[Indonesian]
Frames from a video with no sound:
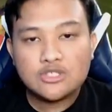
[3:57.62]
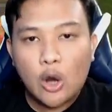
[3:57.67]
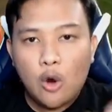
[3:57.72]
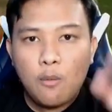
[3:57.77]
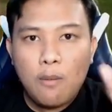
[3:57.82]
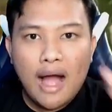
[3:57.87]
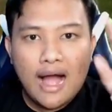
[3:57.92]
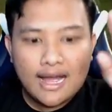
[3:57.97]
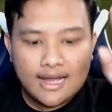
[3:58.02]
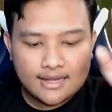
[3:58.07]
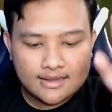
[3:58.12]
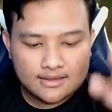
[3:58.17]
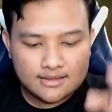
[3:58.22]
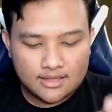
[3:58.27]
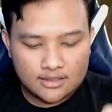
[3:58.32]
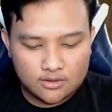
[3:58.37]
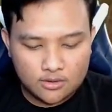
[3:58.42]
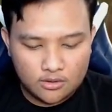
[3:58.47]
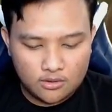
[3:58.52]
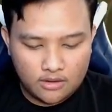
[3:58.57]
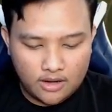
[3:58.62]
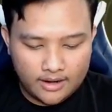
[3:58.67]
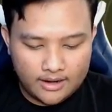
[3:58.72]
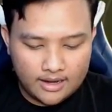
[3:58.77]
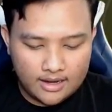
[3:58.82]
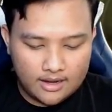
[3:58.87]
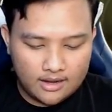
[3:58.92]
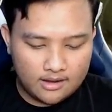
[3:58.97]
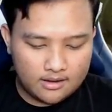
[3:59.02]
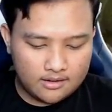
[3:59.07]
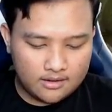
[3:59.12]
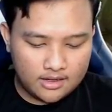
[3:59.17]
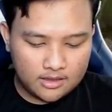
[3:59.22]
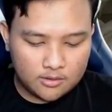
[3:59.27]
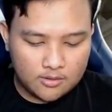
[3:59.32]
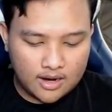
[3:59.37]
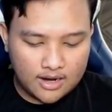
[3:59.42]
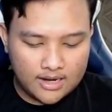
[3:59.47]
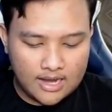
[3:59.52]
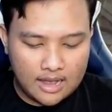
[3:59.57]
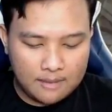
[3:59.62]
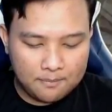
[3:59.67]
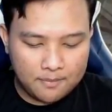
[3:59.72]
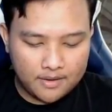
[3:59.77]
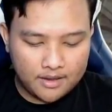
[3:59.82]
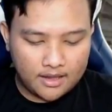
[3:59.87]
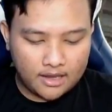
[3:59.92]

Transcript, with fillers: jauh banget gitu kayak hitungannya apa ya